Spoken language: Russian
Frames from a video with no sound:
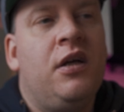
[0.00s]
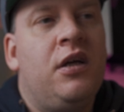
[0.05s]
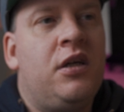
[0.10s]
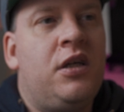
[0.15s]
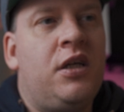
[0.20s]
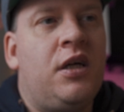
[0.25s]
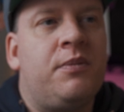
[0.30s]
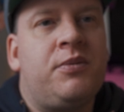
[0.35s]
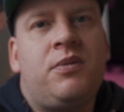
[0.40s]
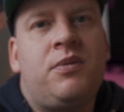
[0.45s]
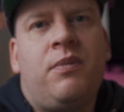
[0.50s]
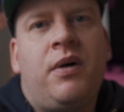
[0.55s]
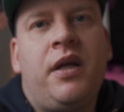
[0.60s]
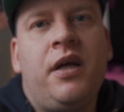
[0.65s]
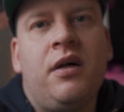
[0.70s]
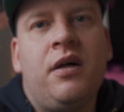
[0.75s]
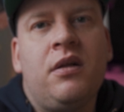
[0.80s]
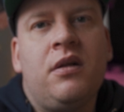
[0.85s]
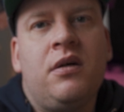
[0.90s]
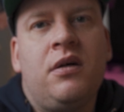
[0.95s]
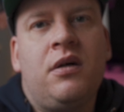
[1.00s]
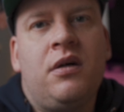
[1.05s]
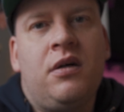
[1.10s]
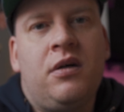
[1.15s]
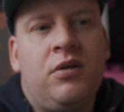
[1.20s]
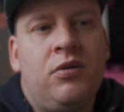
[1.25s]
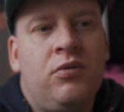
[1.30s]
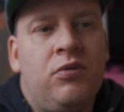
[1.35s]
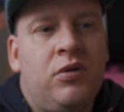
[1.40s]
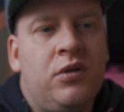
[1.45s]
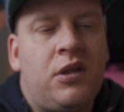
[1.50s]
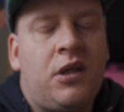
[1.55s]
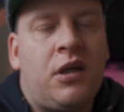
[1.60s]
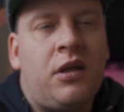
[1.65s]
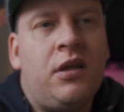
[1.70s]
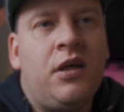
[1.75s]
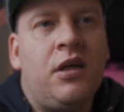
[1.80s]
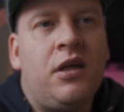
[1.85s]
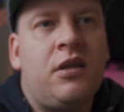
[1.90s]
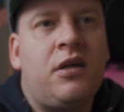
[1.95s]
Я посмотрел, э, ну,
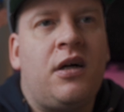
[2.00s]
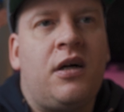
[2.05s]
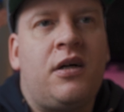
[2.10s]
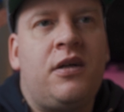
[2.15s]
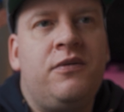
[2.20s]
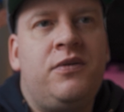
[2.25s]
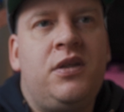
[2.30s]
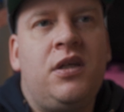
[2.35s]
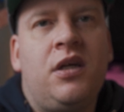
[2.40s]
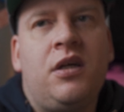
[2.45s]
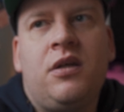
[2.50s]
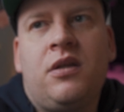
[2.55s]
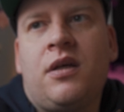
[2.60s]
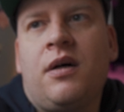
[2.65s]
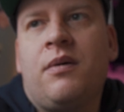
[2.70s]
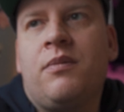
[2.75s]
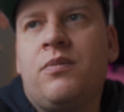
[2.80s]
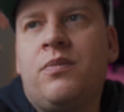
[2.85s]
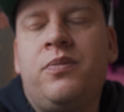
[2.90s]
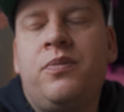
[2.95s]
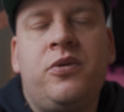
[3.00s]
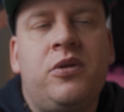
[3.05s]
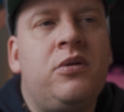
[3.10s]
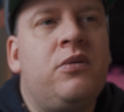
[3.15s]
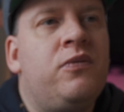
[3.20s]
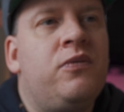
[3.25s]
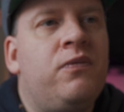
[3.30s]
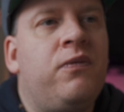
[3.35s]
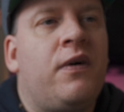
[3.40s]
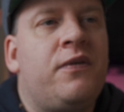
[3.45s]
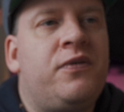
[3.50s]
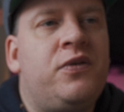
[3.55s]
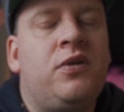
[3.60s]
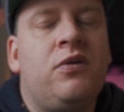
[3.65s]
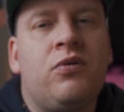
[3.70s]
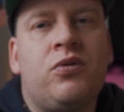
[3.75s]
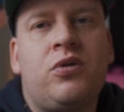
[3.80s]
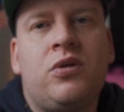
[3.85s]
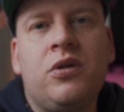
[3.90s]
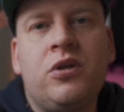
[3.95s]
интернет, как и все, и там во
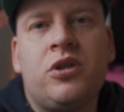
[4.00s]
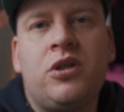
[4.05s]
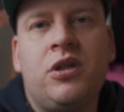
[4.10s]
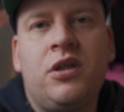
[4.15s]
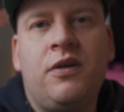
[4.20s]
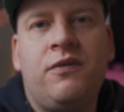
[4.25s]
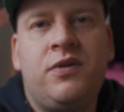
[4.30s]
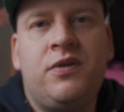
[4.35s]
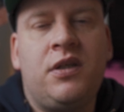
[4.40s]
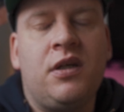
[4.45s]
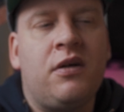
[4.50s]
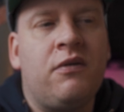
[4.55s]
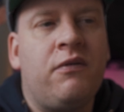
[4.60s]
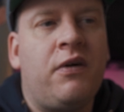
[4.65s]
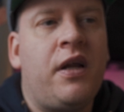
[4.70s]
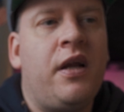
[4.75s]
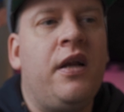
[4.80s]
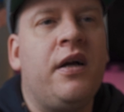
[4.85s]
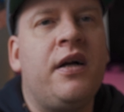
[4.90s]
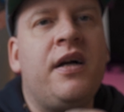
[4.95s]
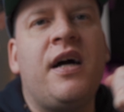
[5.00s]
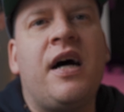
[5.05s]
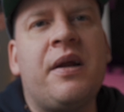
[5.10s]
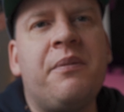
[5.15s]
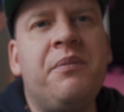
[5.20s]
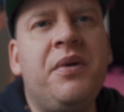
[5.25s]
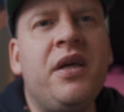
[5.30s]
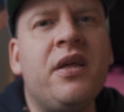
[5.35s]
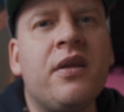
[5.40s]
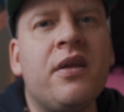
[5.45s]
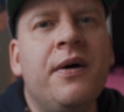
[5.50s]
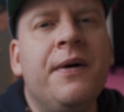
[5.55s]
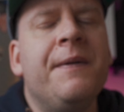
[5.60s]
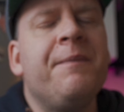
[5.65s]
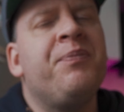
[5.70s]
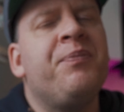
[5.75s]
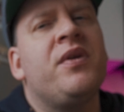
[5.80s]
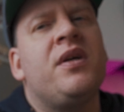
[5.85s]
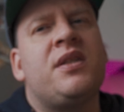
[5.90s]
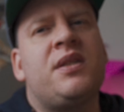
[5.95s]
все услышания все говорили «Гармин,
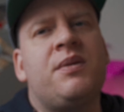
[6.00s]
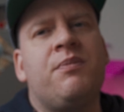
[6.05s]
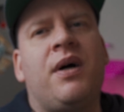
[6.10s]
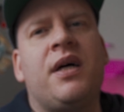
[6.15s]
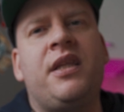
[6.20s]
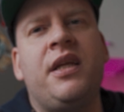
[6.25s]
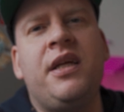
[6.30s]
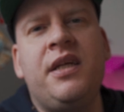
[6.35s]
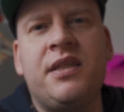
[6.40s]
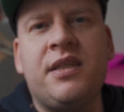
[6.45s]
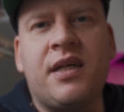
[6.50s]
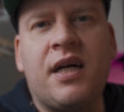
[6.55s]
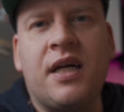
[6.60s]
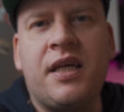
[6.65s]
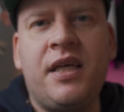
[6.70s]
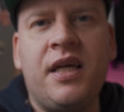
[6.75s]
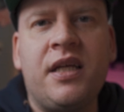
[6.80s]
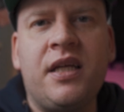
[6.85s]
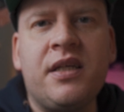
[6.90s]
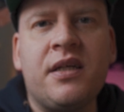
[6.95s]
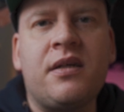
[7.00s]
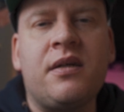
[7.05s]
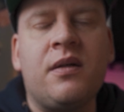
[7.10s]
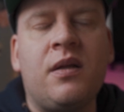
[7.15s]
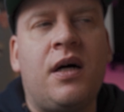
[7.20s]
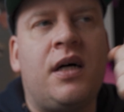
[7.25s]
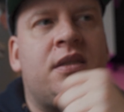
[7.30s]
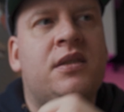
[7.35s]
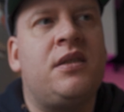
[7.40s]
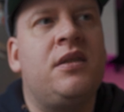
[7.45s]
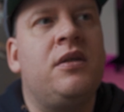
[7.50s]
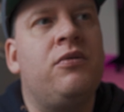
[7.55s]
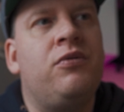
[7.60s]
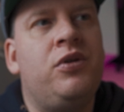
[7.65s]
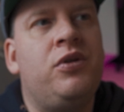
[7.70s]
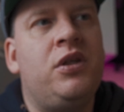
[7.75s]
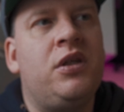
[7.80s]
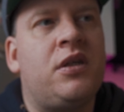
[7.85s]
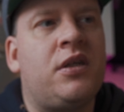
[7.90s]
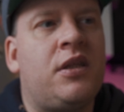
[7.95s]
смотрите, какие они классные, у
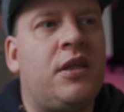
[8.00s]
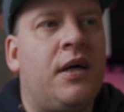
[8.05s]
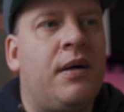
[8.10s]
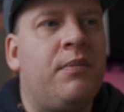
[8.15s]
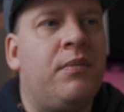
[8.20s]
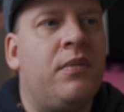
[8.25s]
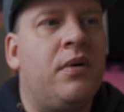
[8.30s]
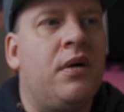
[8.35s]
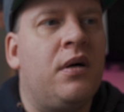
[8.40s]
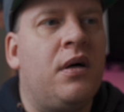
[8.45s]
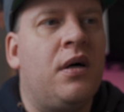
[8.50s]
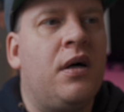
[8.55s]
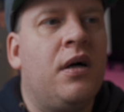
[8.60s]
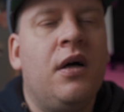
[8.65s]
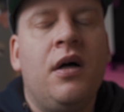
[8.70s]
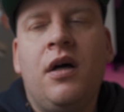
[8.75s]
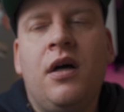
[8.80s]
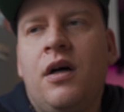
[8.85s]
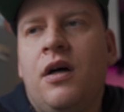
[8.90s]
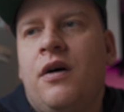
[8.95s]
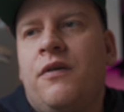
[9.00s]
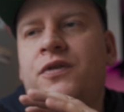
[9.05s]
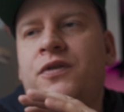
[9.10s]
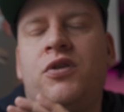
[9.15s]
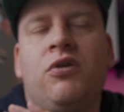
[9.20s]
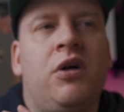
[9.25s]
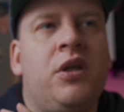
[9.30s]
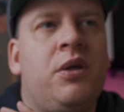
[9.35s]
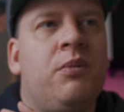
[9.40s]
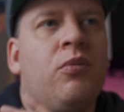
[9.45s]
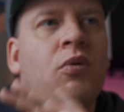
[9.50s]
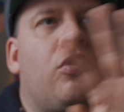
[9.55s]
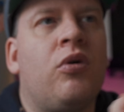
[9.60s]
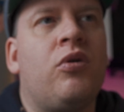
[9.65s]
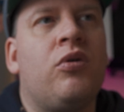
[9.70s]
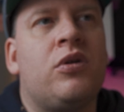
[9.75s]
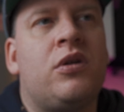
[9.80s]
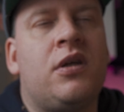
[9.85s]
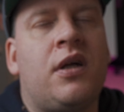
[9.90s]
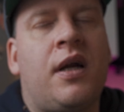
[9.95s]
них там...» Все они
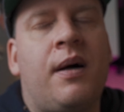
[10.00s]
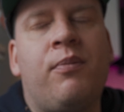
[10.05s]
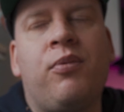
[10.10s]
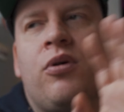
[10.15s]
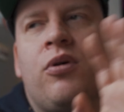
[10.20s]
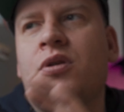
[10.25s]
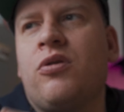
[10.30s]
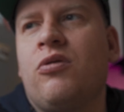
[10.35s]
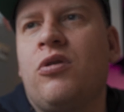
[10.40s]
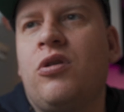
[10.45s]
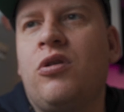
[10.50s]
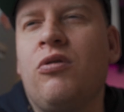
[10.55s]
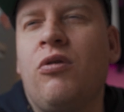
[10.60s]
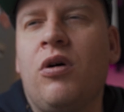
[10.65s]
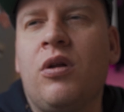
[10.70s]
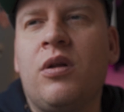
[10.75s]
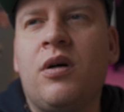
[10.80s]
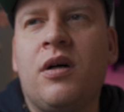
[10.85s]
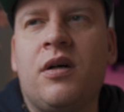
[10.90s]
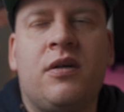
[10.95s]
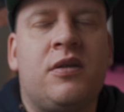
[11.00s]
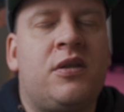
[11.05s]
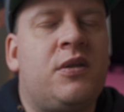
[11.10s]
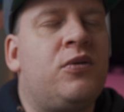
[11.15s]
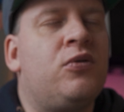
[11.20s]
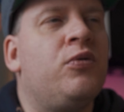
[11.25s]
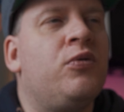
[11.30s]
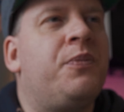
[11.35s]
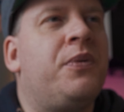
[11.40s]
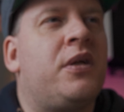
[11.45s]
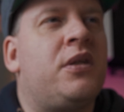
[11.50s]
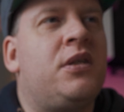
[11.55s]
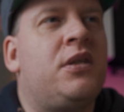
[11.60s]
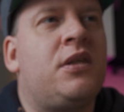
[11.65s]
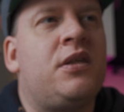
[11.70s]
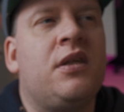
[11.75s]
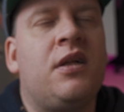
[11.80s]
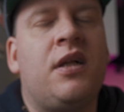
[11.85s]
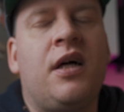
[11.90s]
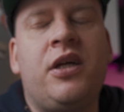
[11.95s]
могут, работают долго, супер
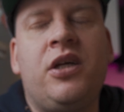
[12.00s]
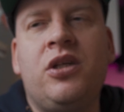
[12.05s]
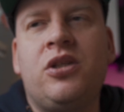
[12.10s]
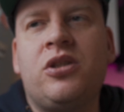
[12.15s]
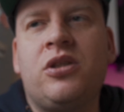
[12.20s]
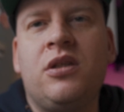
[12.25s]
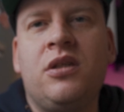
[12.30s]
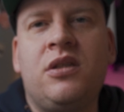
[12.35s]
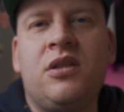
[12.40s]
технологичный